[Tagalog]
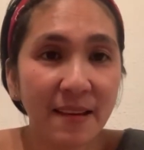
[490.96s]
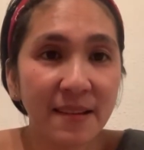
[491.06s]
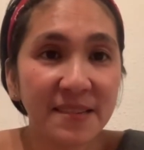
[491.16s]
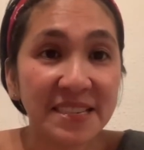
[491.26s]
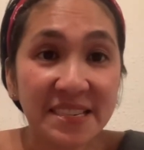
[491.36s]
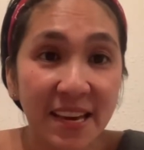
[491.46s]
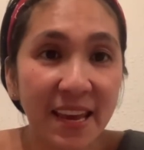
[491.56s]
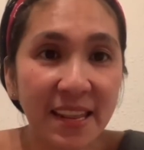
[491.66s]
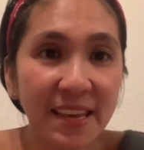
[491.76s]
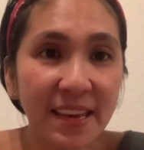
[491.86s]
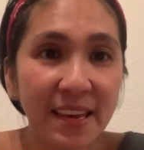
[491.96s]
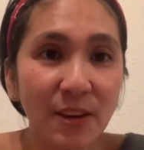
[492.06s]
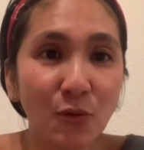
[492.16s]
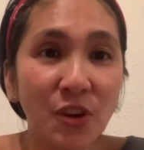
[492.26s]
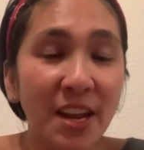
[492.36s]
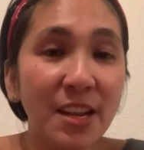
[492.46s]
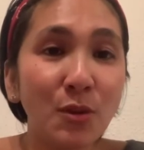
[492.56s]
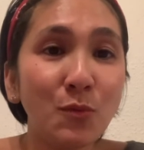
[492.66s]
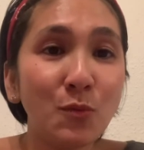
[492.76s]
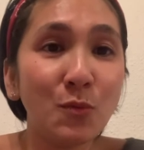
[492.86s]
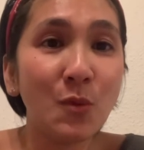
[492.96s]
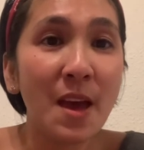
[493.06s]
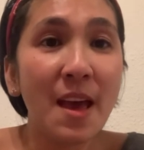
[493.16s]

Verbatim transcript: si Jenny, yung Jenny yung